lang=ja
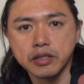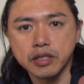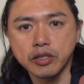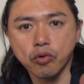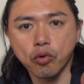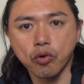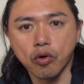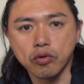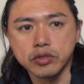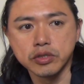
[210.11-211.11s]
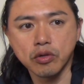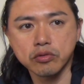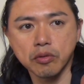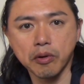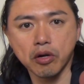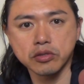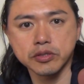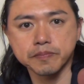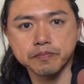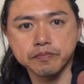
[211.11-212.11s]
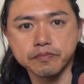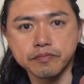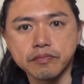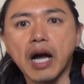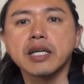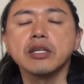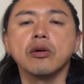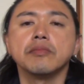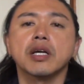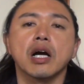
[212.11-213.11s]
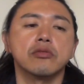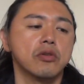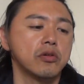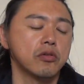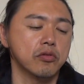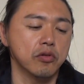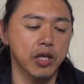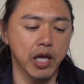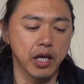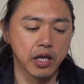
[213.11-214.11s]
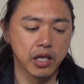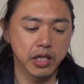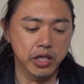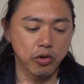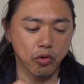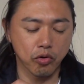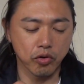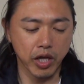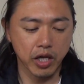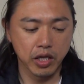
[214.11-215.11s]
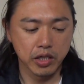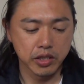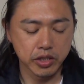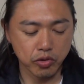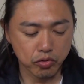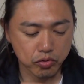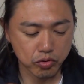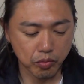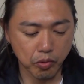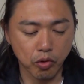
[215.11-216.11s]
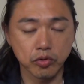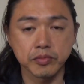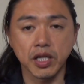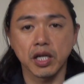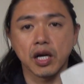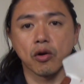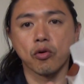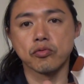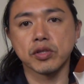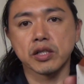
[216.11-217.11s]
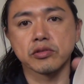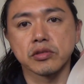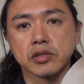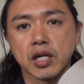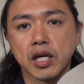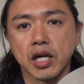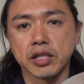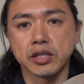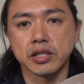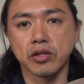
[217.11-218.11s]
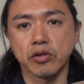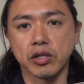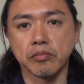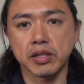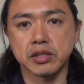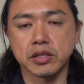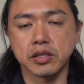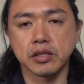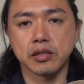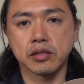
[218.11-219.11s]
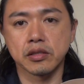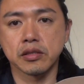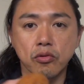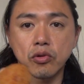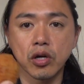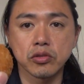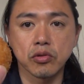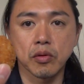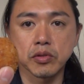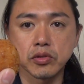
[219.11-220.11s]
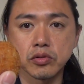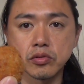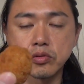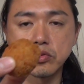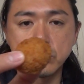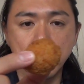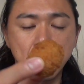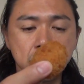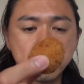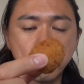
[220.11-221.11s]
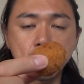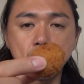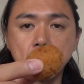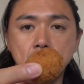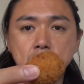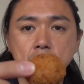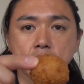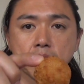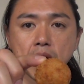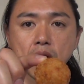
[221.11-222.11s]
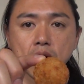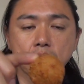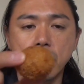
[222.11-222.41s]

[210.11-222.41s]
うで、キノコのリゾットボールまあ、秋の味覚ということで、キノコのね、リゾットボールみたいなのがこういう2つ入っております。こんな感じでございます。中リゾットになってて、ま